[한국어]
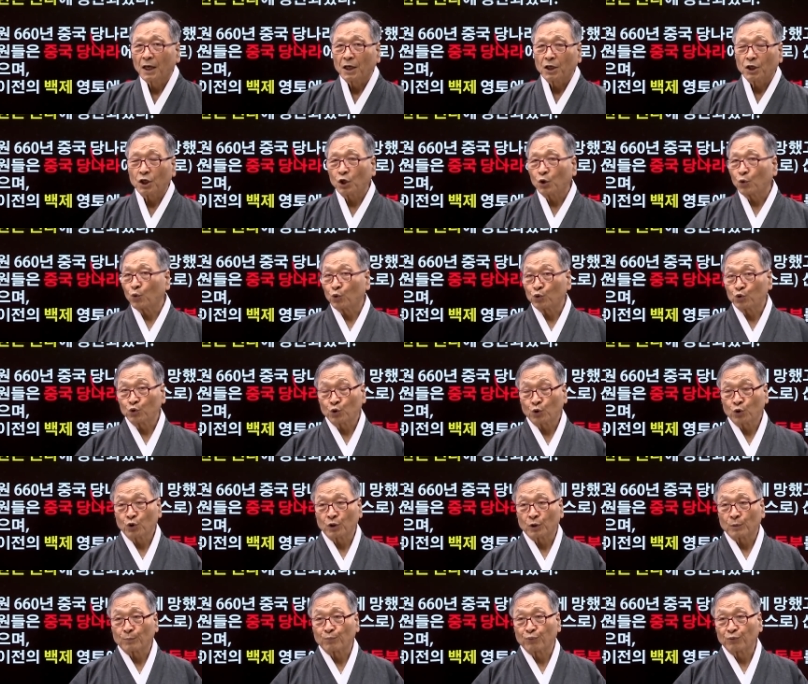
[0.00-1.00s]
이
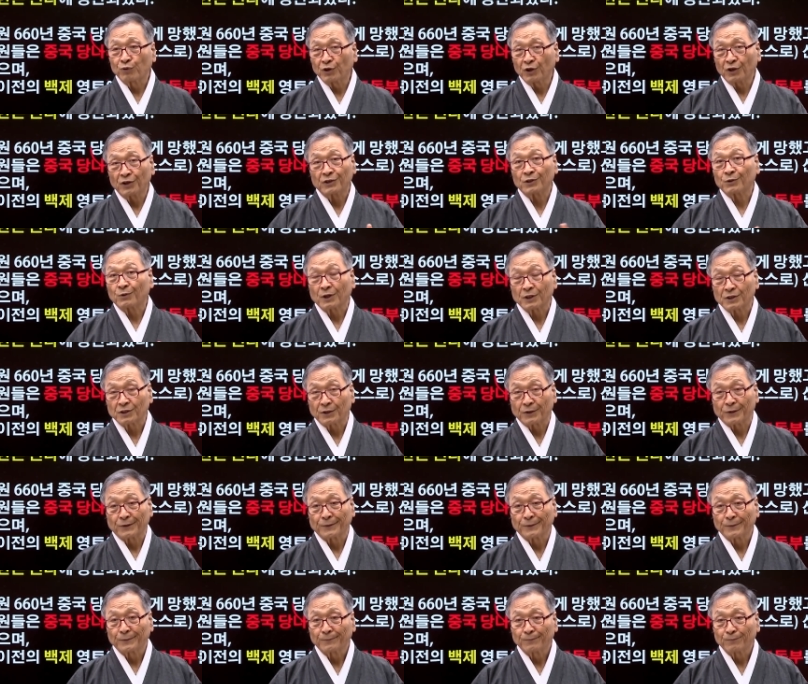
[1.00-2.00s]
원조는 부여에서
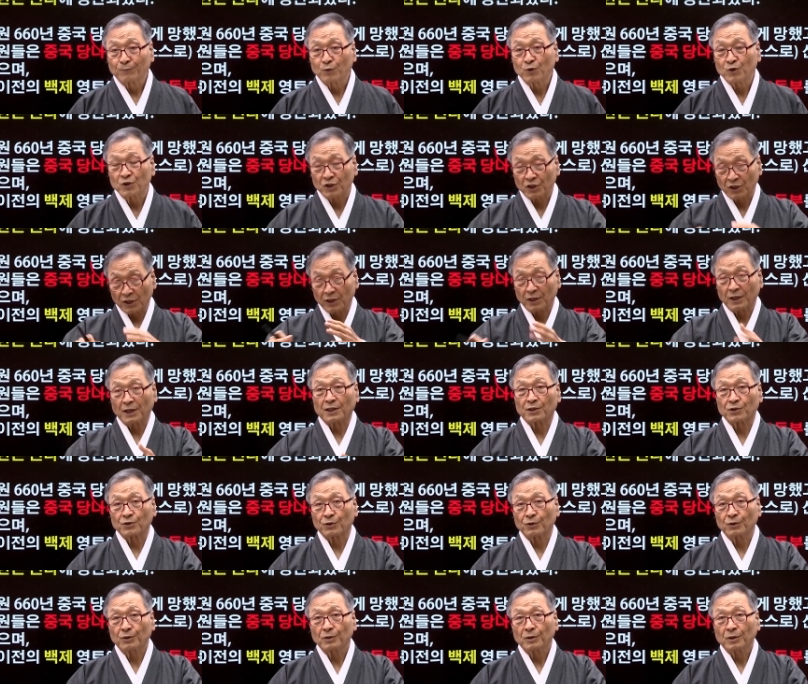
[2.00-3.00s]
왔어요. 부여에서
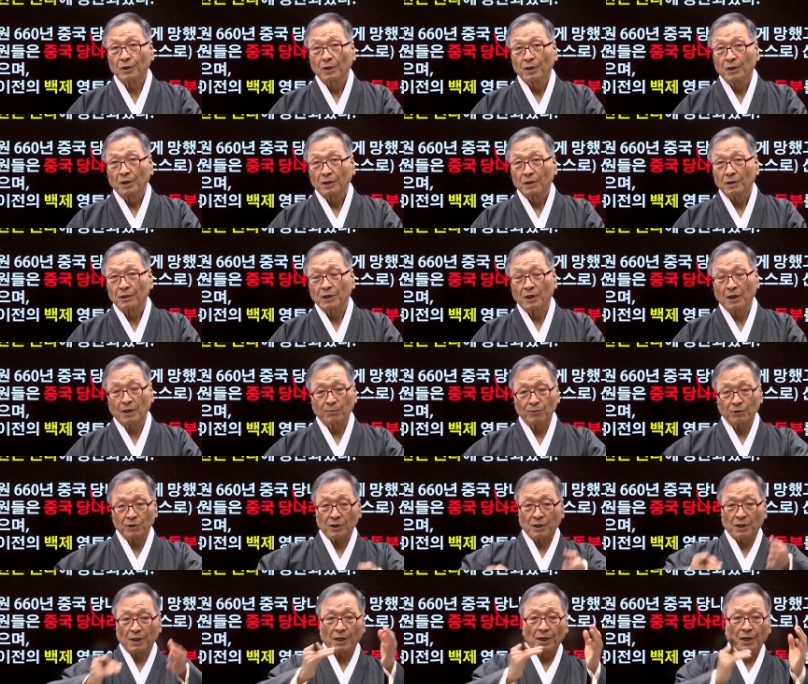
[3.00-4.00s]
태어났죠. 이제
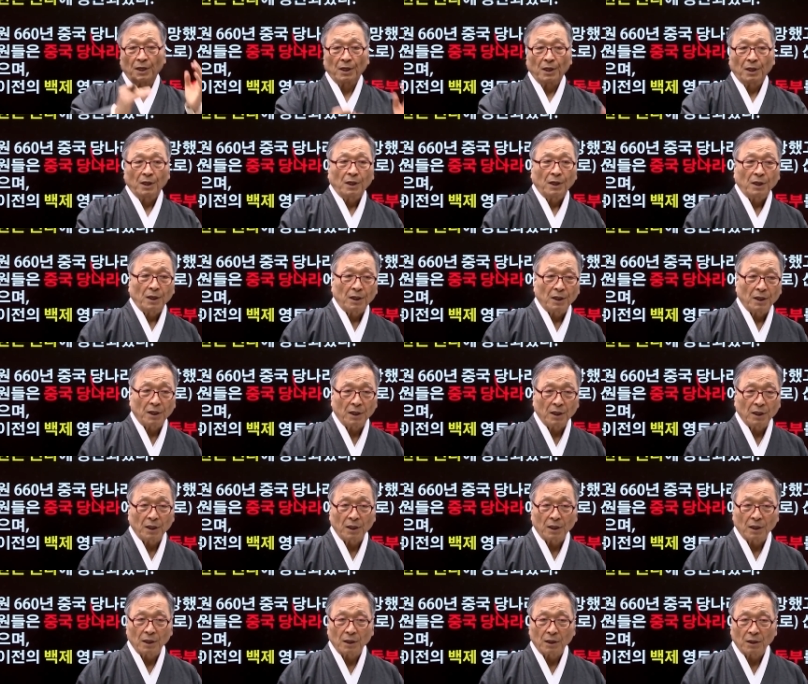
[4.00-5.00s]
아버지가 어,
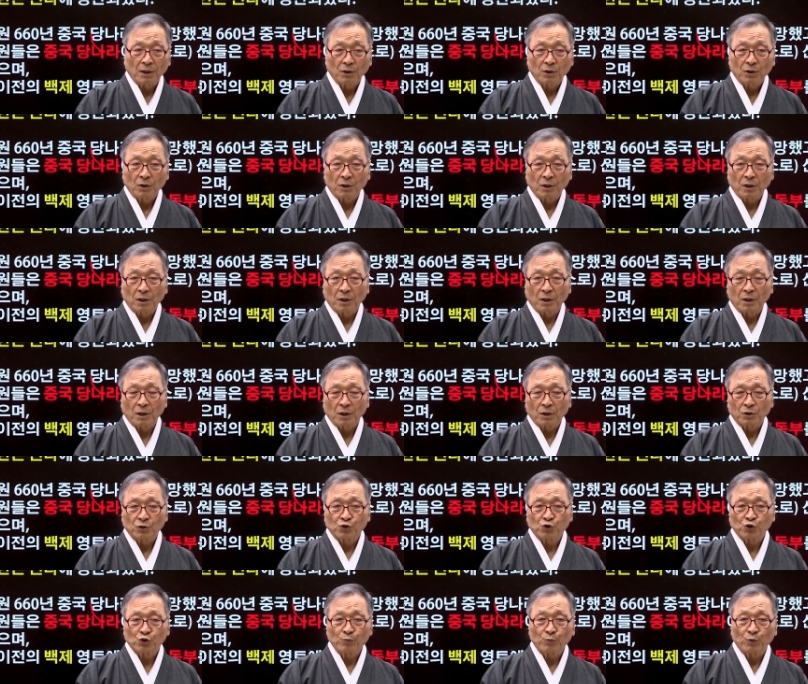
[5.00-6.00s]
아, 에, 아,
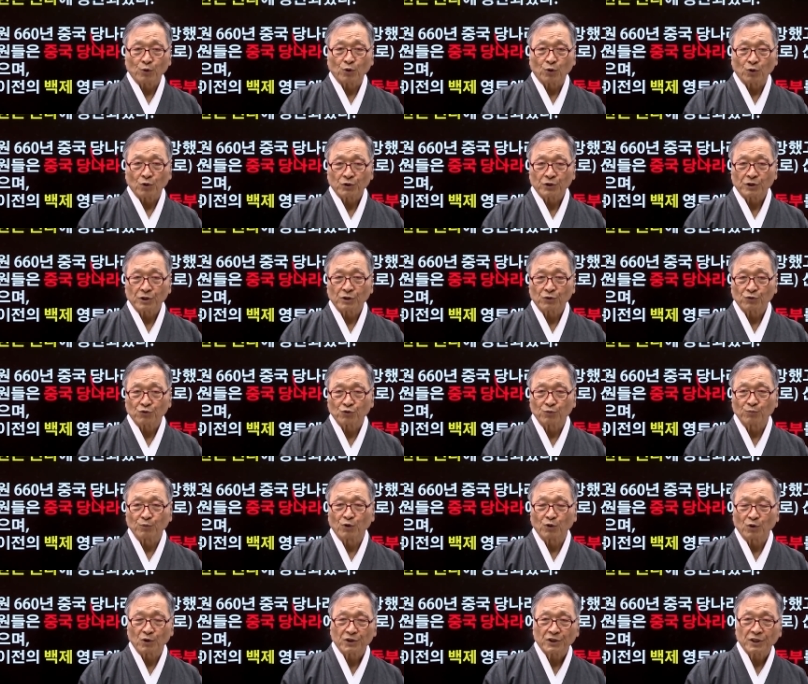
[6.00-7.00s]
추모, 즉
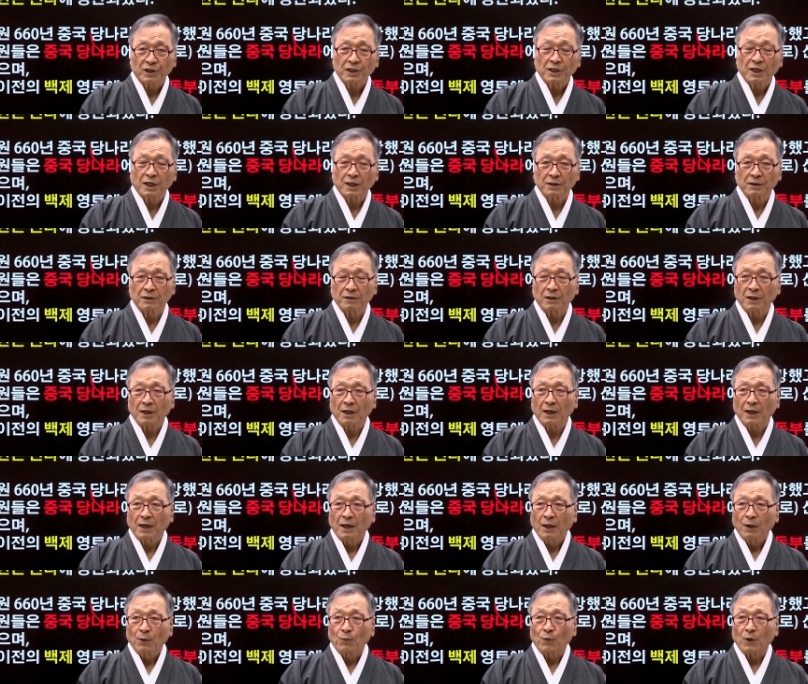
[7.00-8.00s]
주몽을
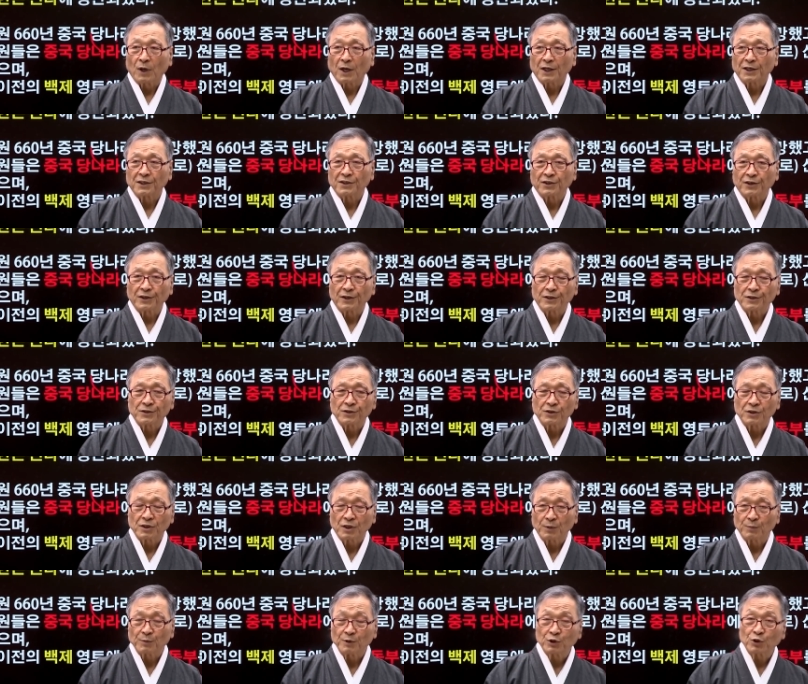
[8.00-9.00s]
찾아갔는데 왕이 되어
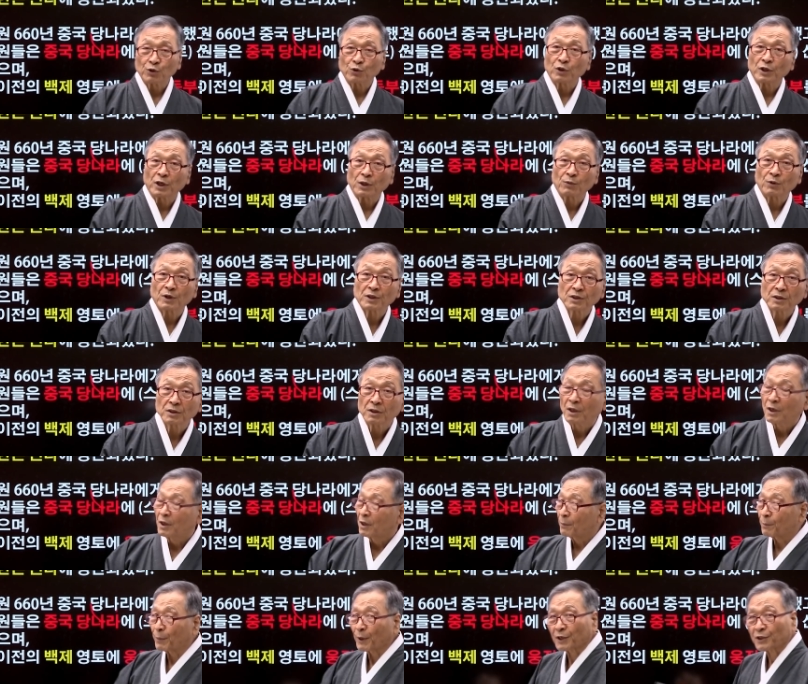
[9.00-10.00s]
있으니까 밑으로 내려와서
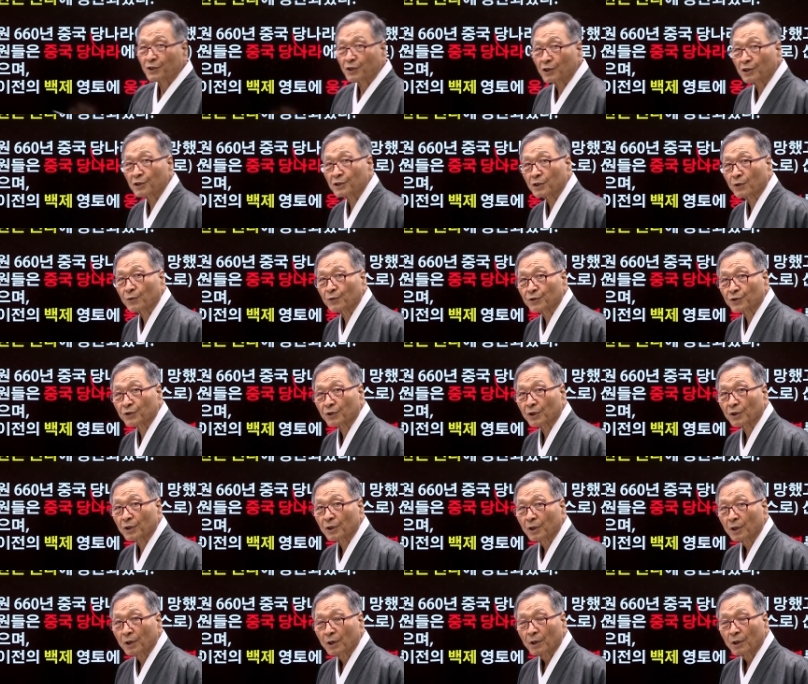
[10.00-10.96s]
백제를 세웠어요.